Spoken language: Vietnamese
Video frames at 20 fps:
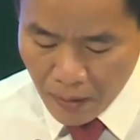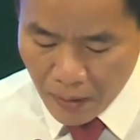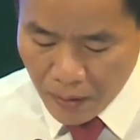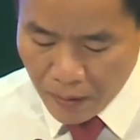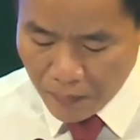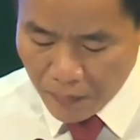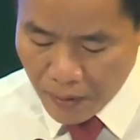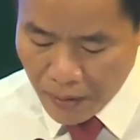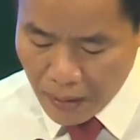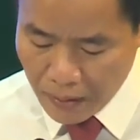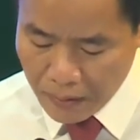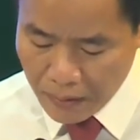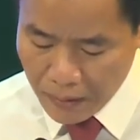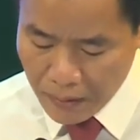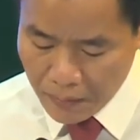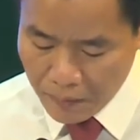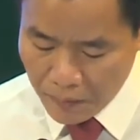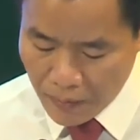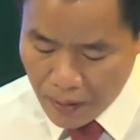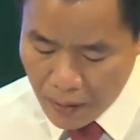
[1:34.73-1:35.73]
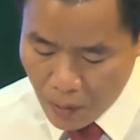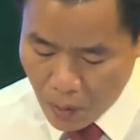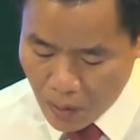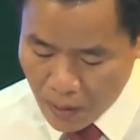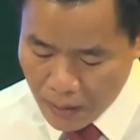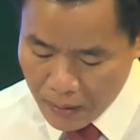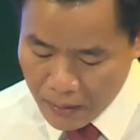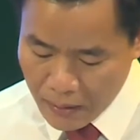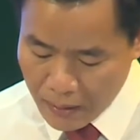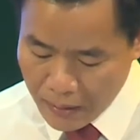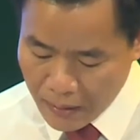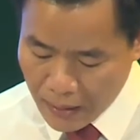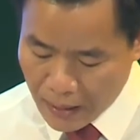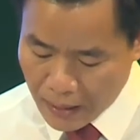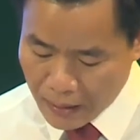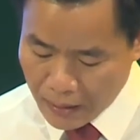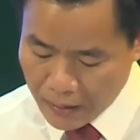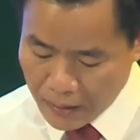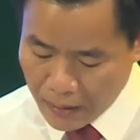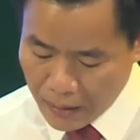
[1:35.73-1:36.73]
Với đặc trưng văn hóa di
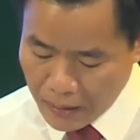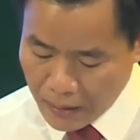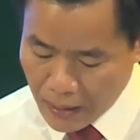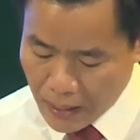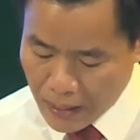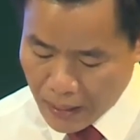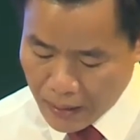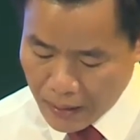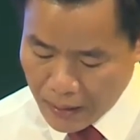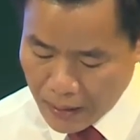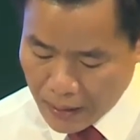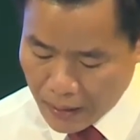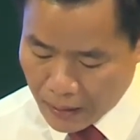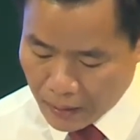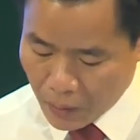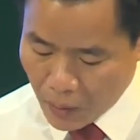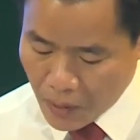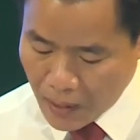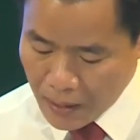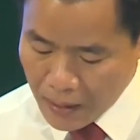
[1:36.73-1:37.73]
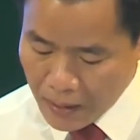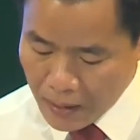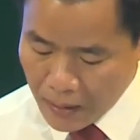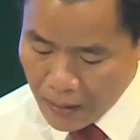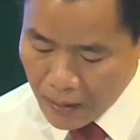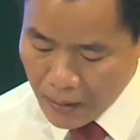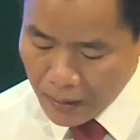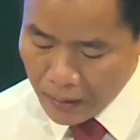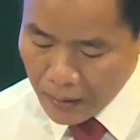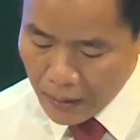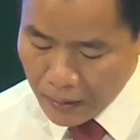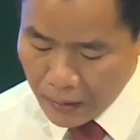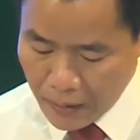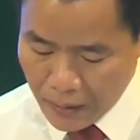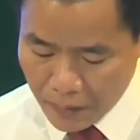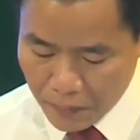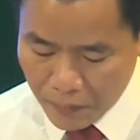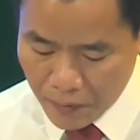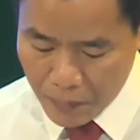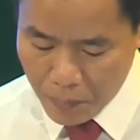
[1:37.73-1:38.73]
sản, sinh thái, cảnh quan, thân
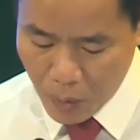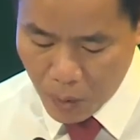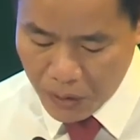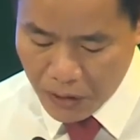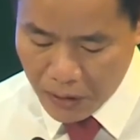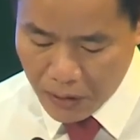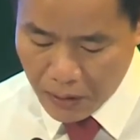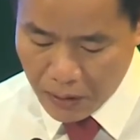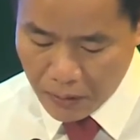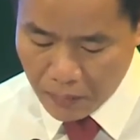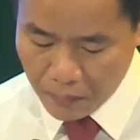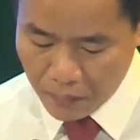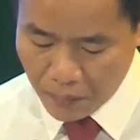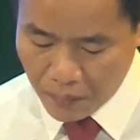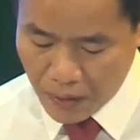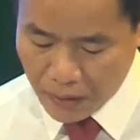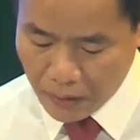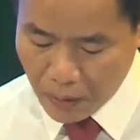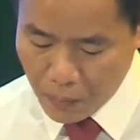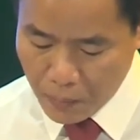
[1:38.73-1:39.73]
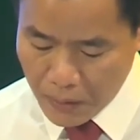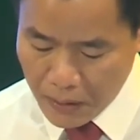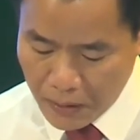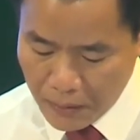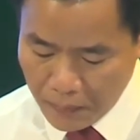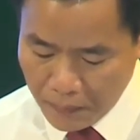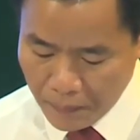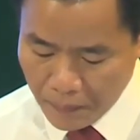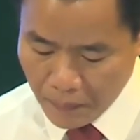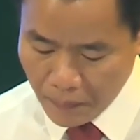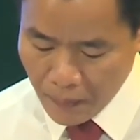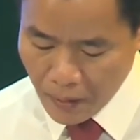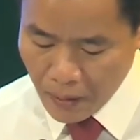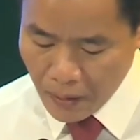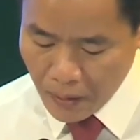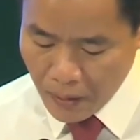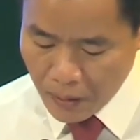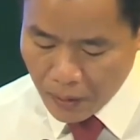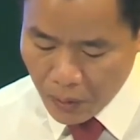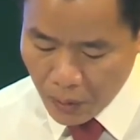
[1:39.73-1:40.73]
thiện với môi trường và thông minh,
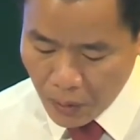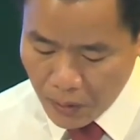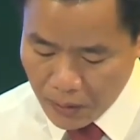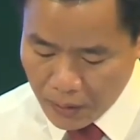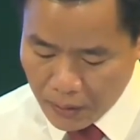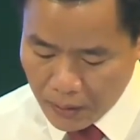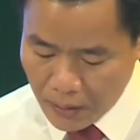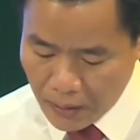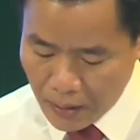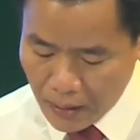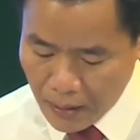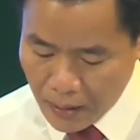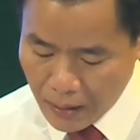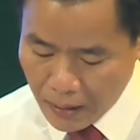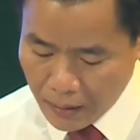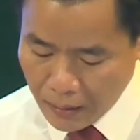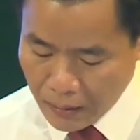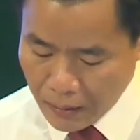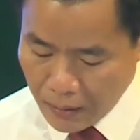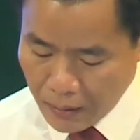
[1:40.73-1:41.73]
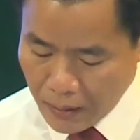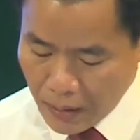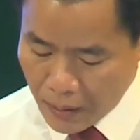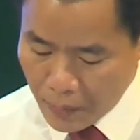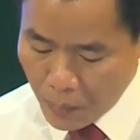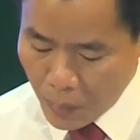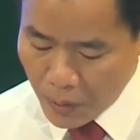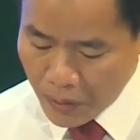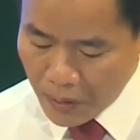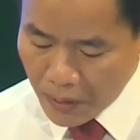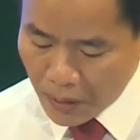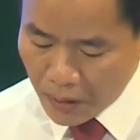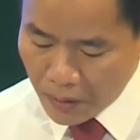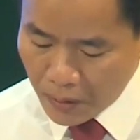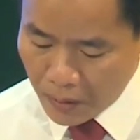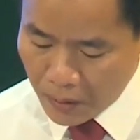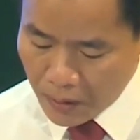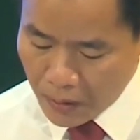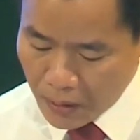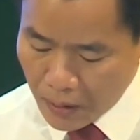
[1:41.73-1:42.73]
du lịch là ngành kinh tế mũi nhọn,
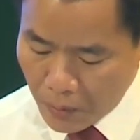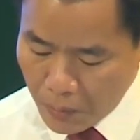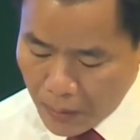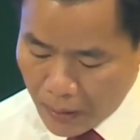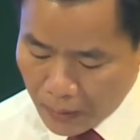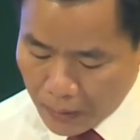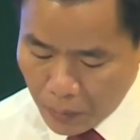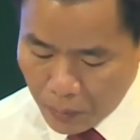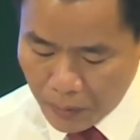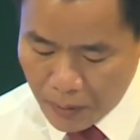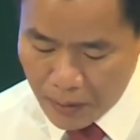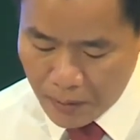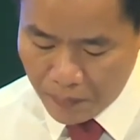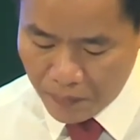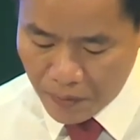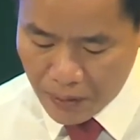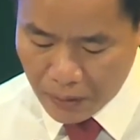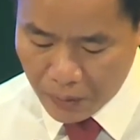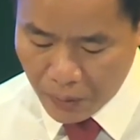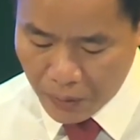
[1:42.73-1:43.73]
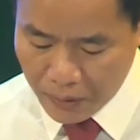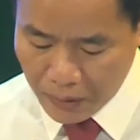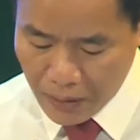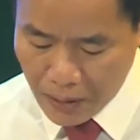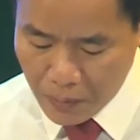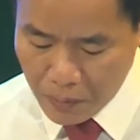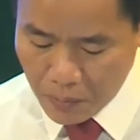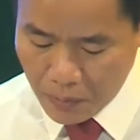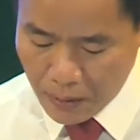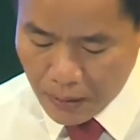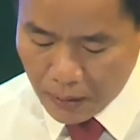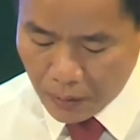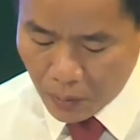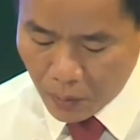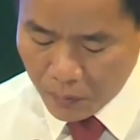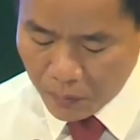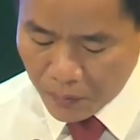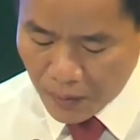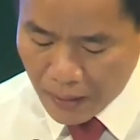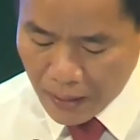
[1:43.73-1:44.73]
công nghệ thông tin và truyền thông là đột
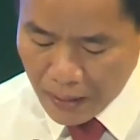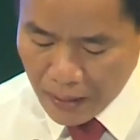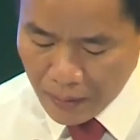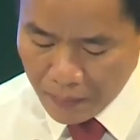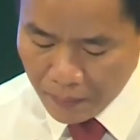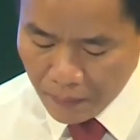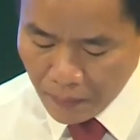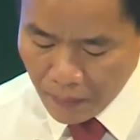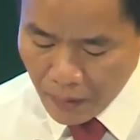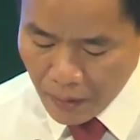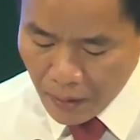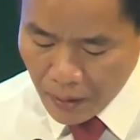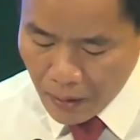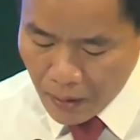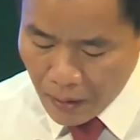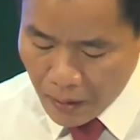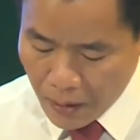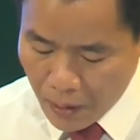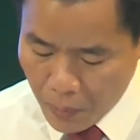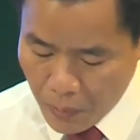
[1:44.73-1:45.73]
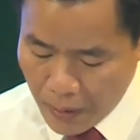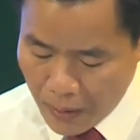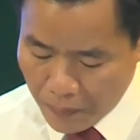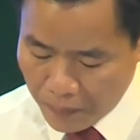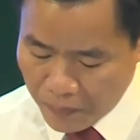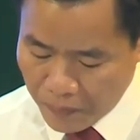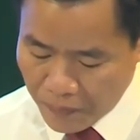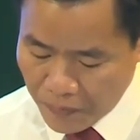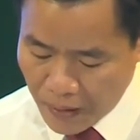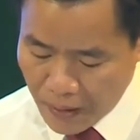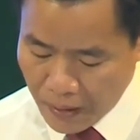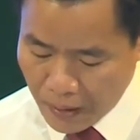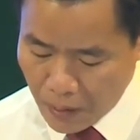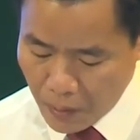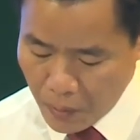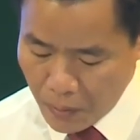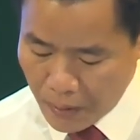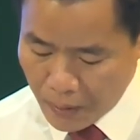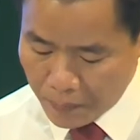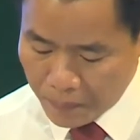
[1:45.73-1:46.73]
phá, công nghiệp và
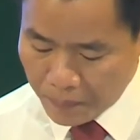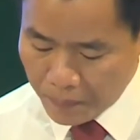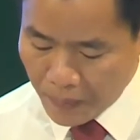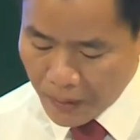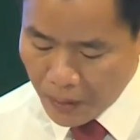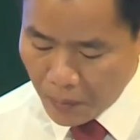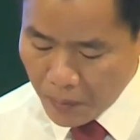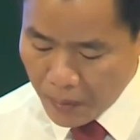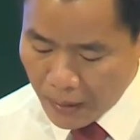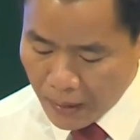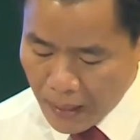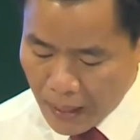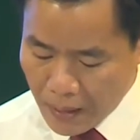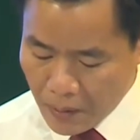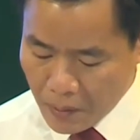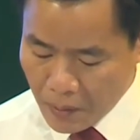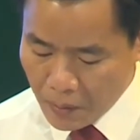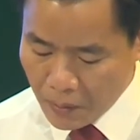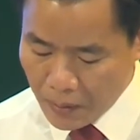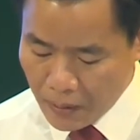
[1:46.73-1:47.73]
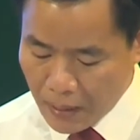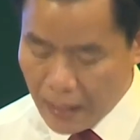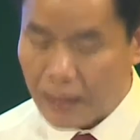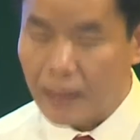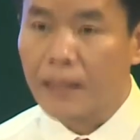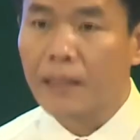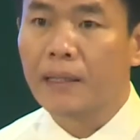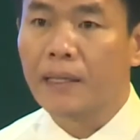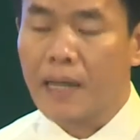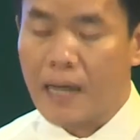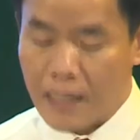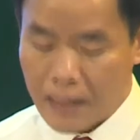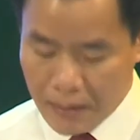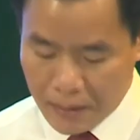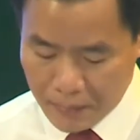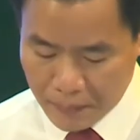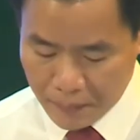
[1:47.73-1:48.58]
nông nghiệp công nghệ cao là nền tảng.